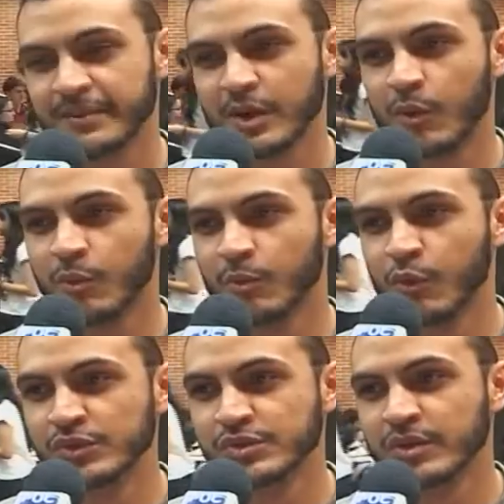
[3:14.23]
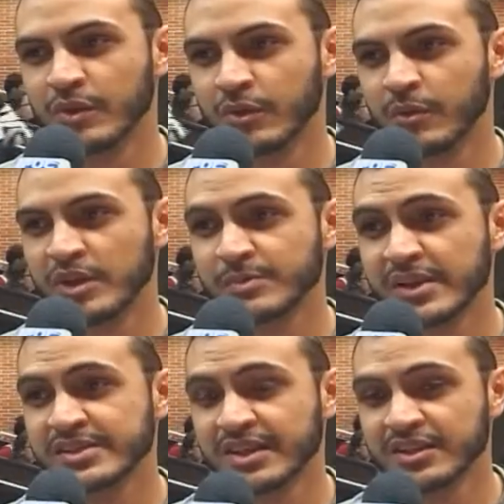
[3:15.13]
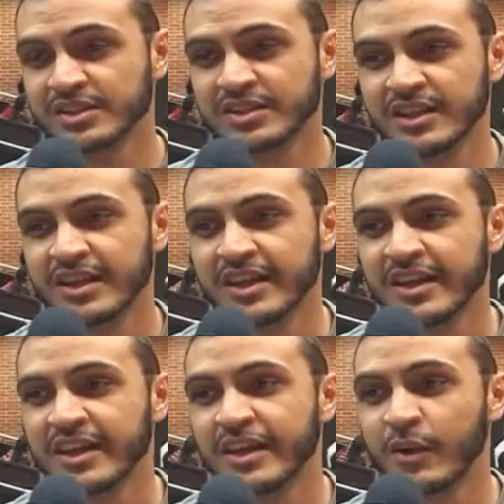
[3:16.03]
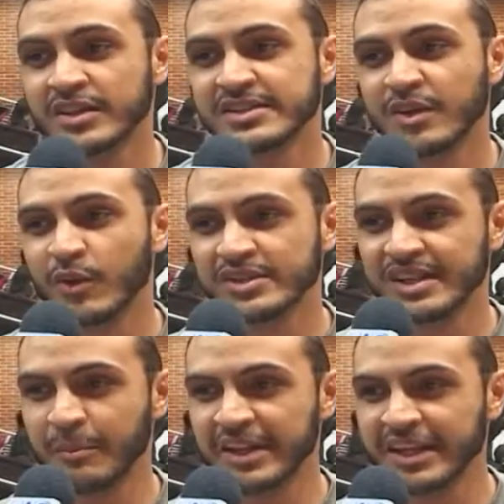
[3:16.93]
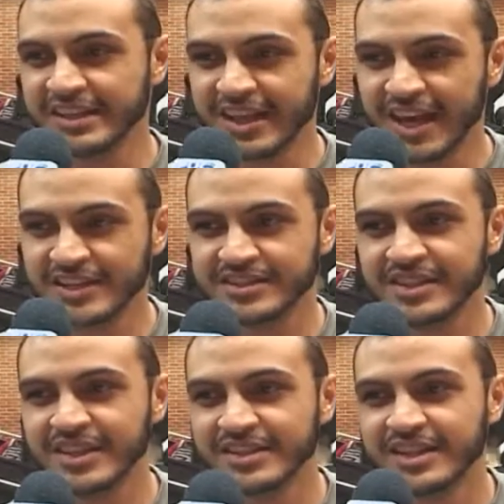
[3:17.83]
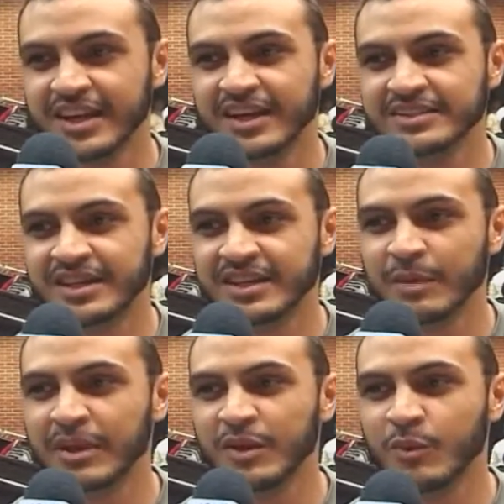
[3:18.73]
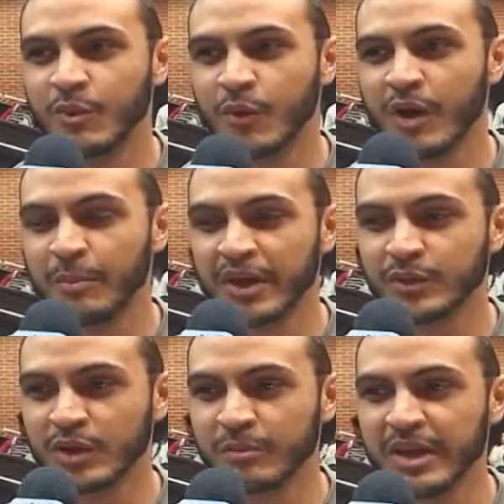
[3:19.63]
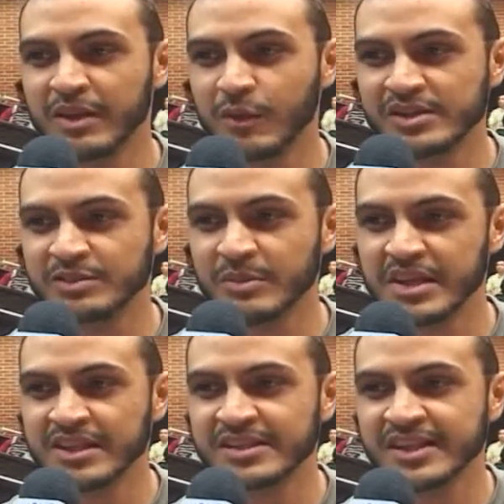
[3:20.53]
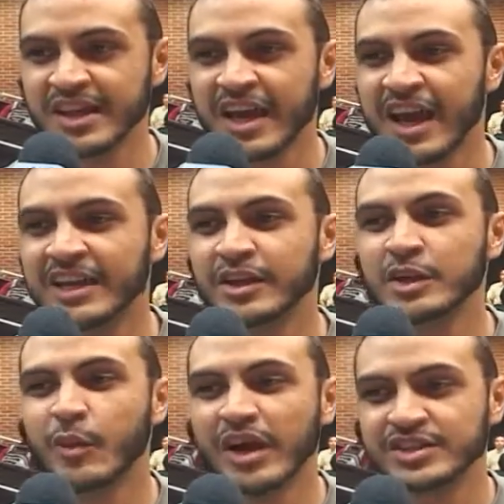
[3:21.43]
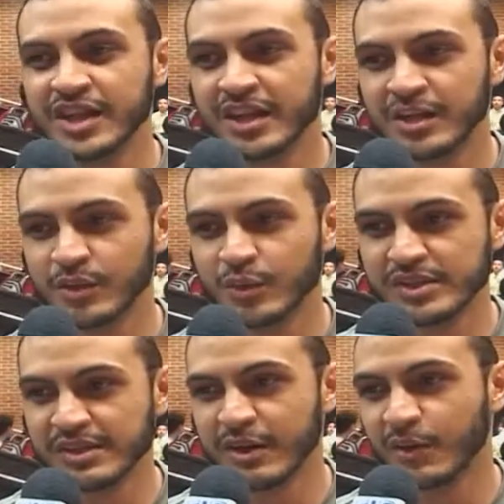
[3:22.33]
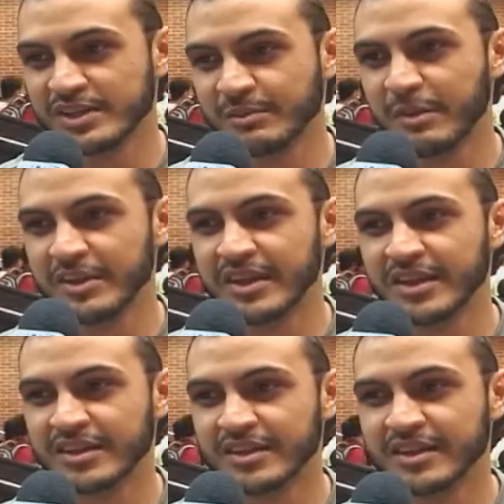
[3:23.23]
É um músico que eu gosto bastante eu acho essa coisa da mineridade dele, da, dele trabalhar com o repertório bem coisas de Minas, até o linguajar que ele usa é uma coisa bem mineira, né?